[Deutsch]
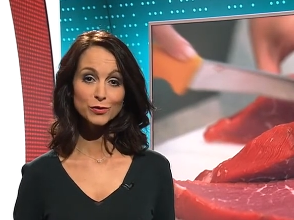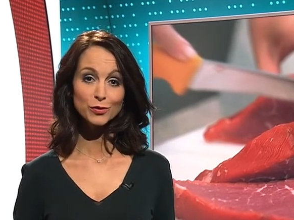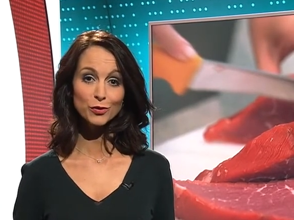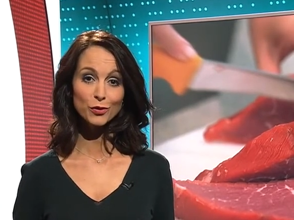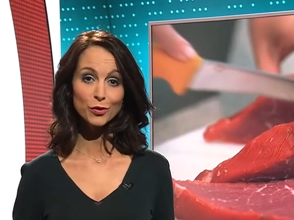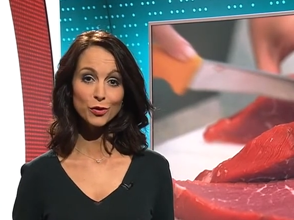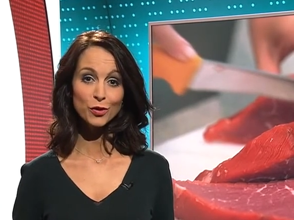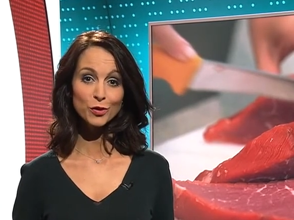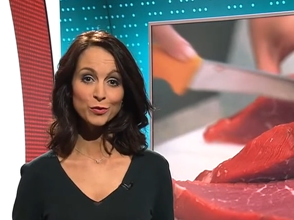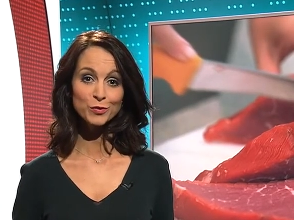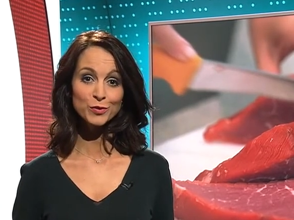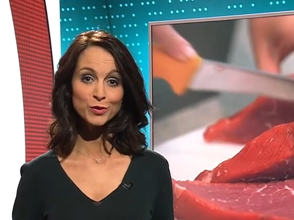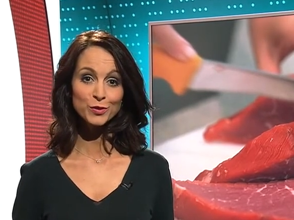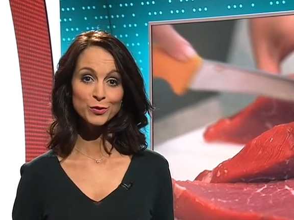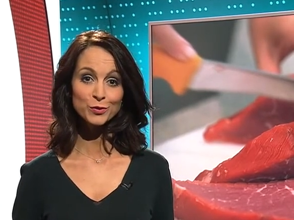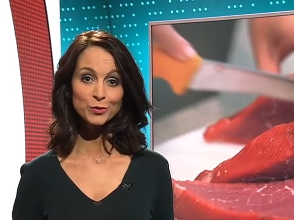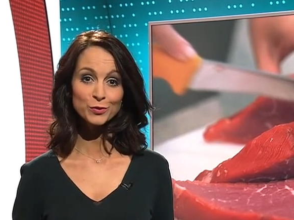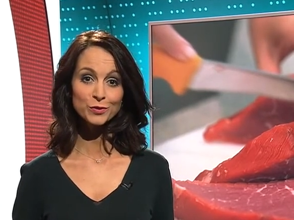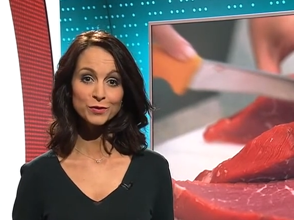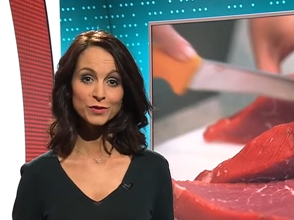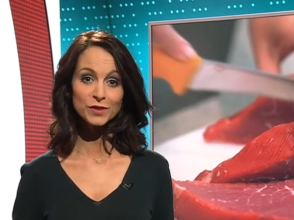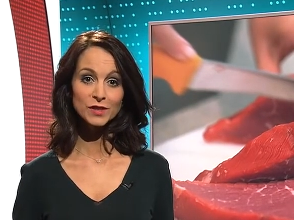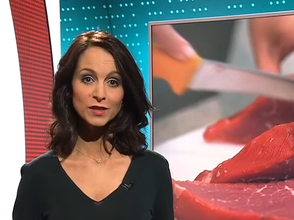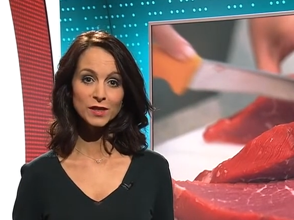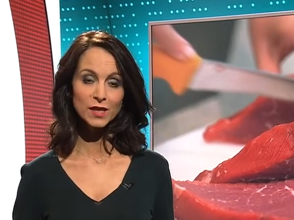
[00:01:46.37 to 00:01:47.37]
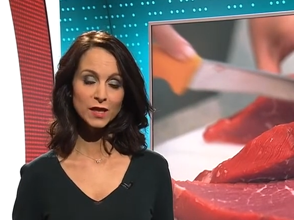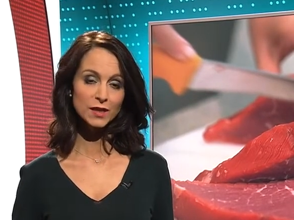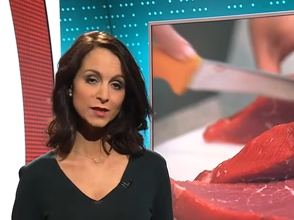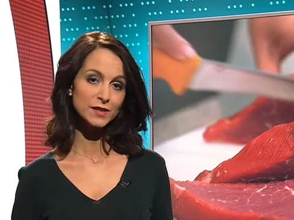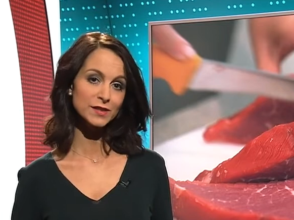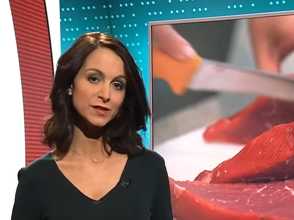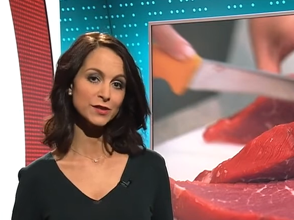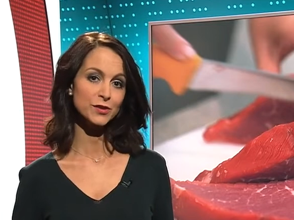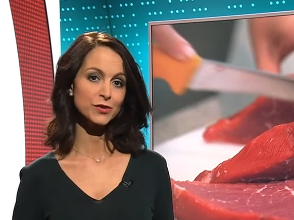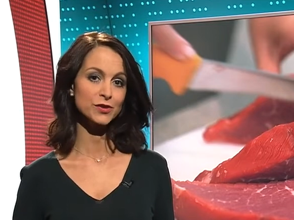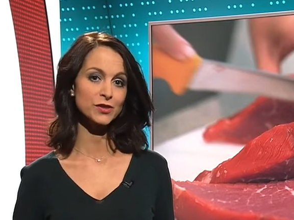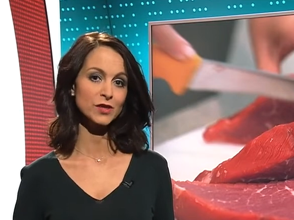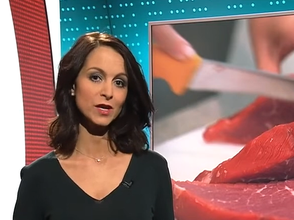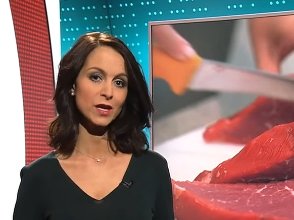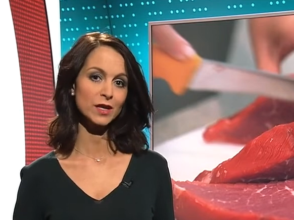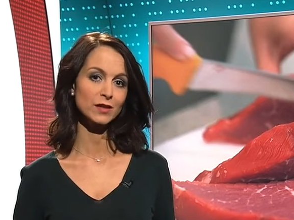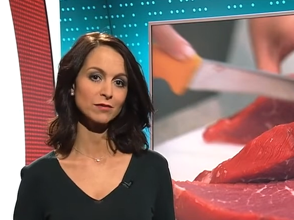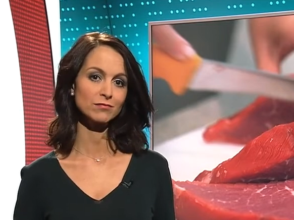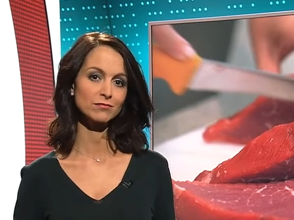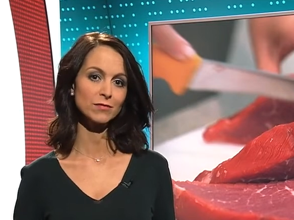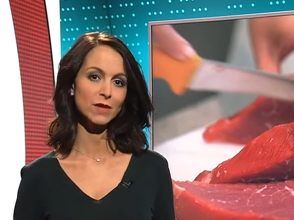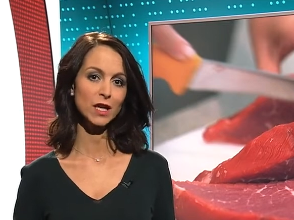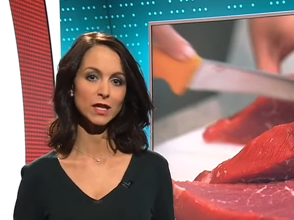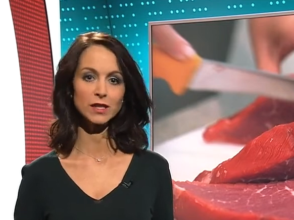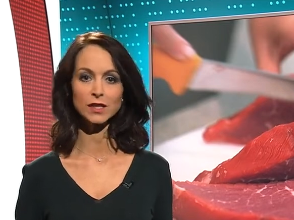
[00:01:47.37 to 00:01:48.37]
Träumen und idealistisch
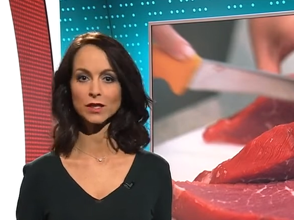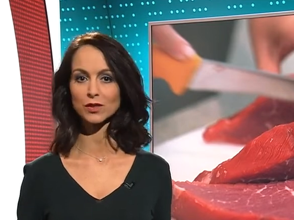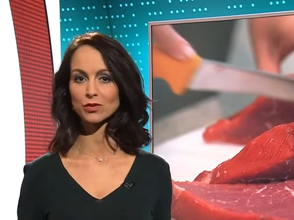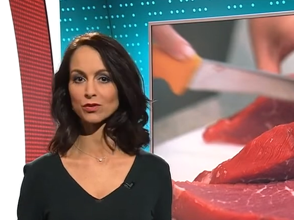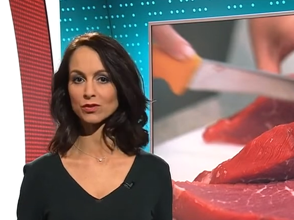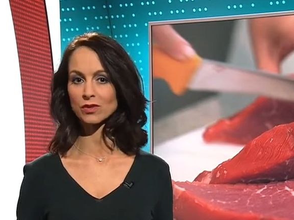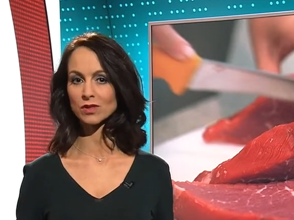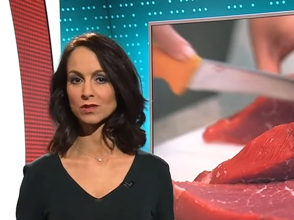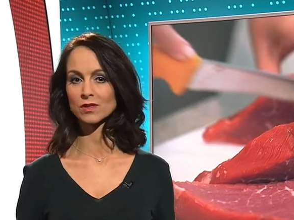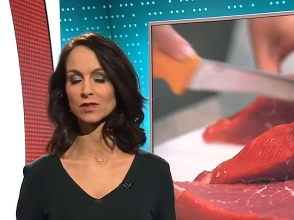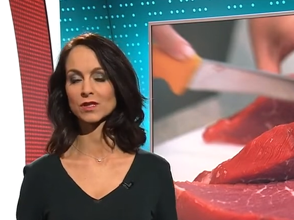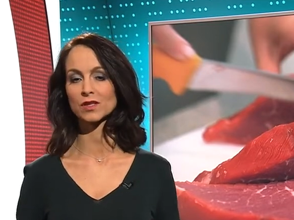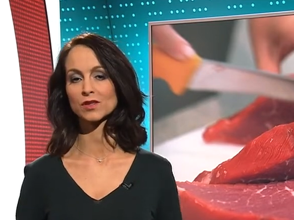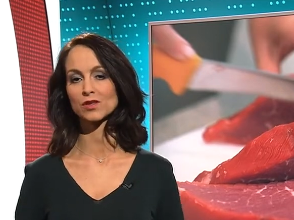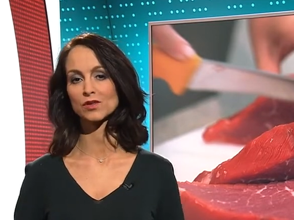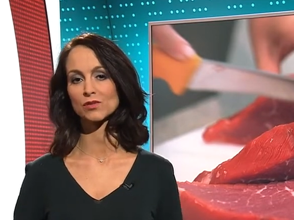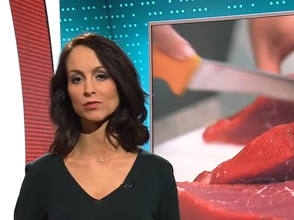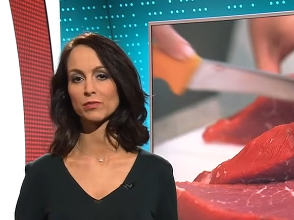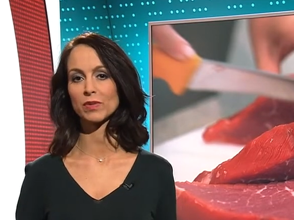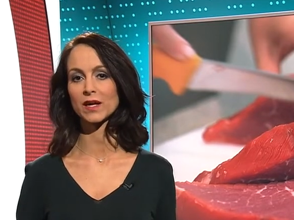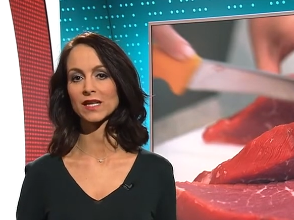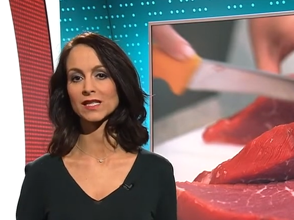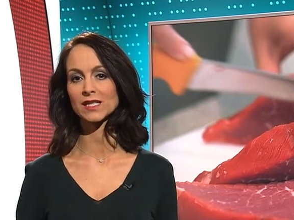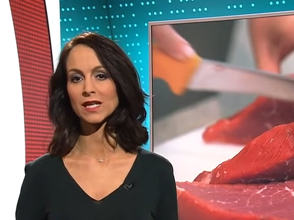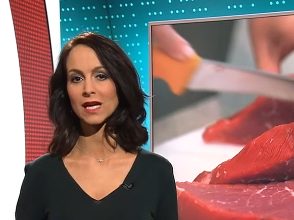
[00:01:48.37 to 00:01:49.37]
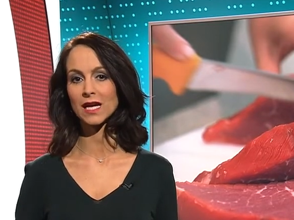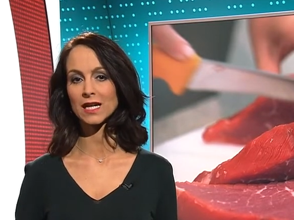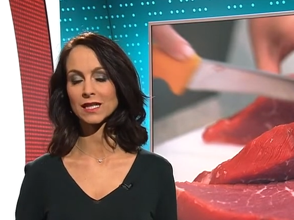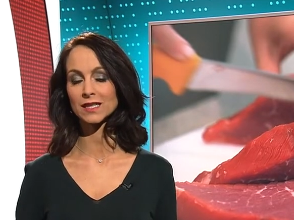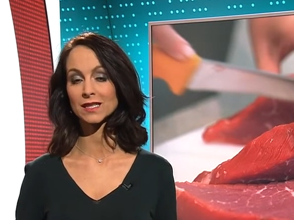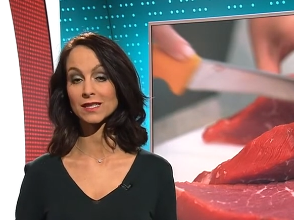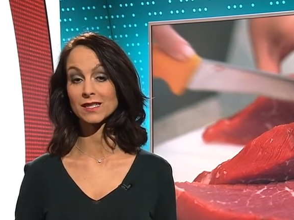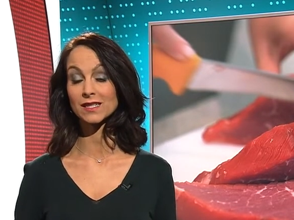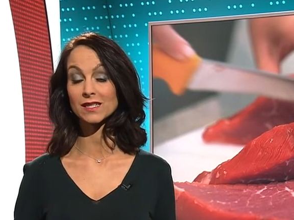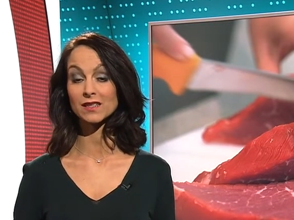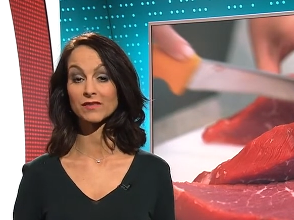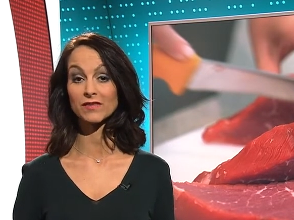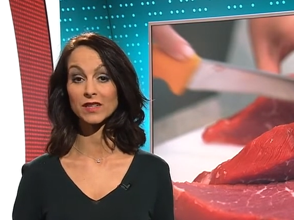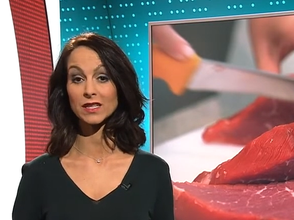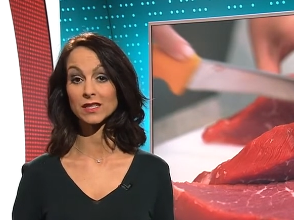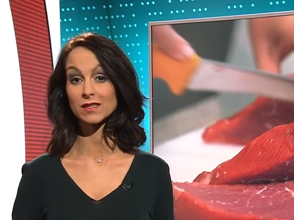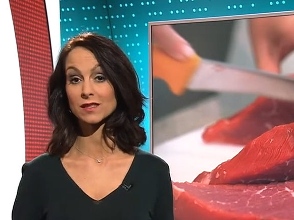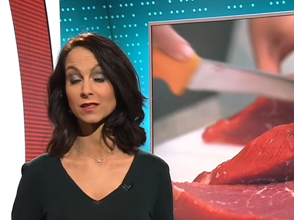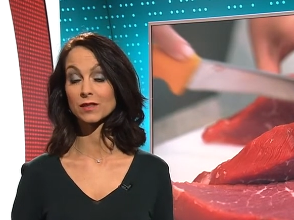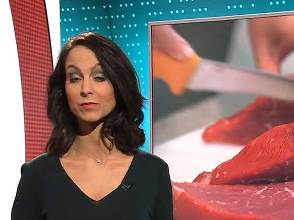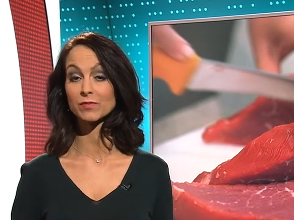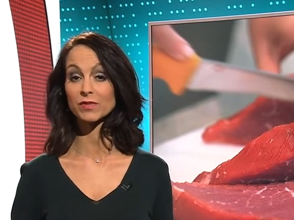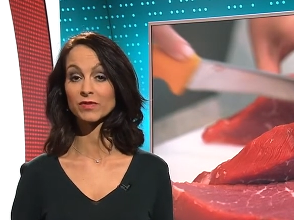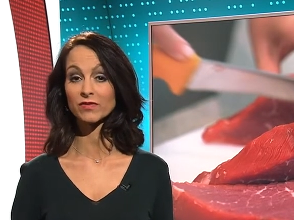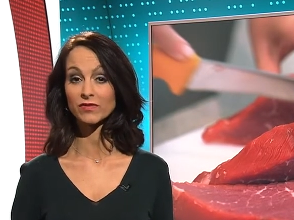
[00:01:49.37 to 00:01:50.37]
sein kann ja durchaus dazu beitragen, dass die Welt
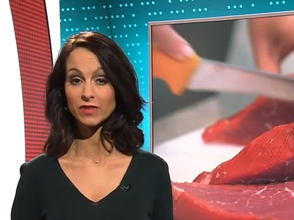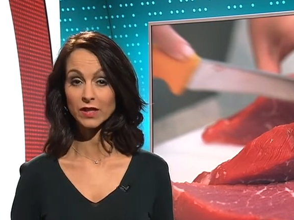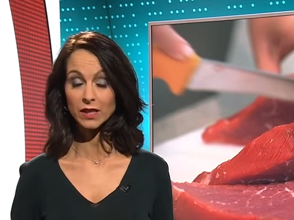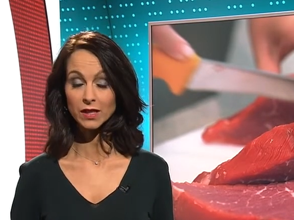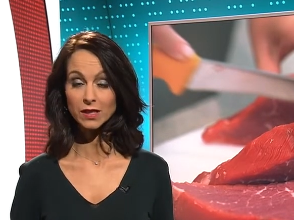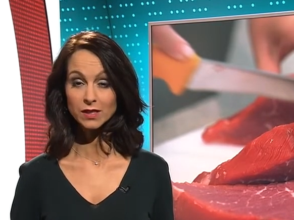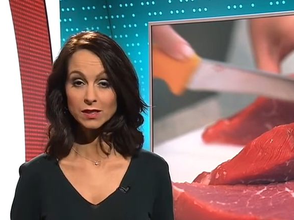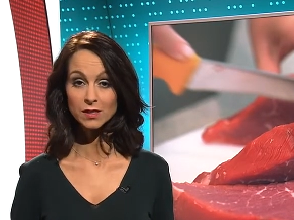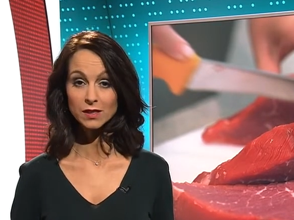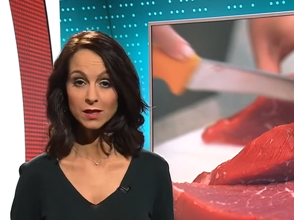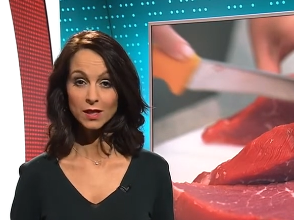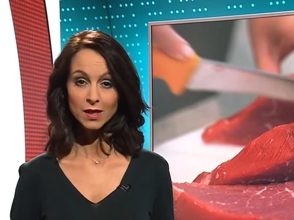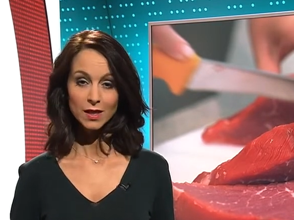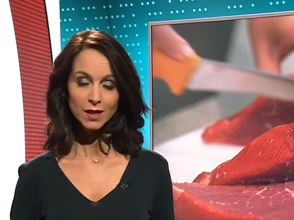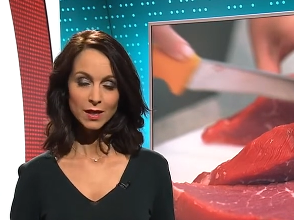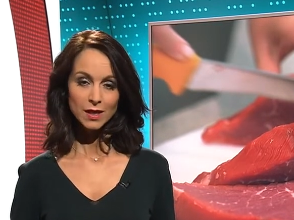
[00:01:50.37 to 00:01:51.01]
sich bewegt.